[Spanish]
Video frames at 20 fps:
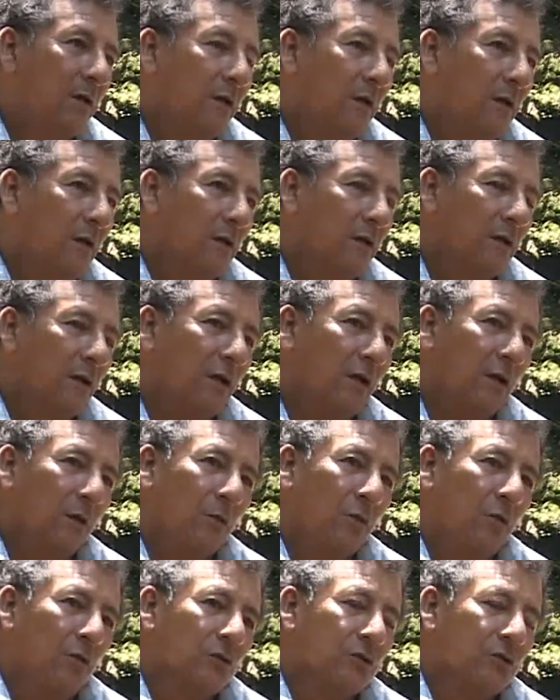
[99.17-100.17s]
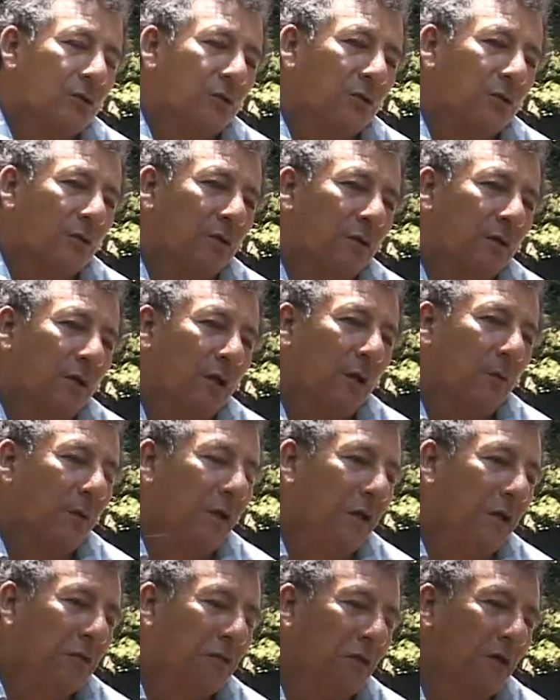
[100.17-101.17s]
eh, tenemos el eh,
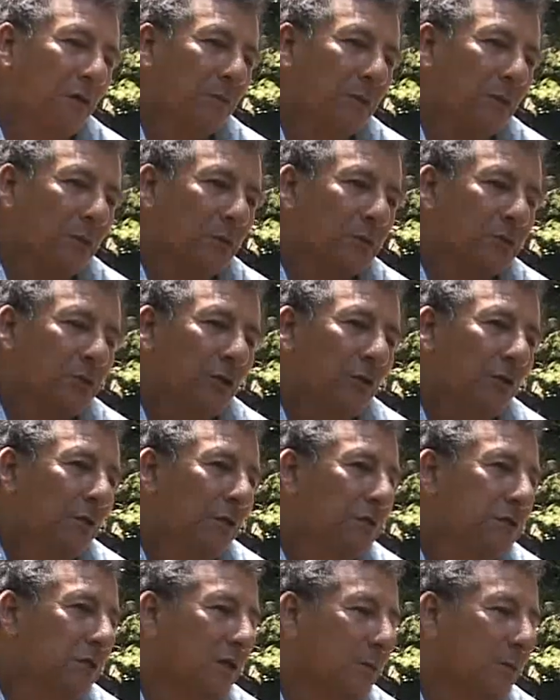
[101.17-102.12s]
laberinto de las mil ilusiones,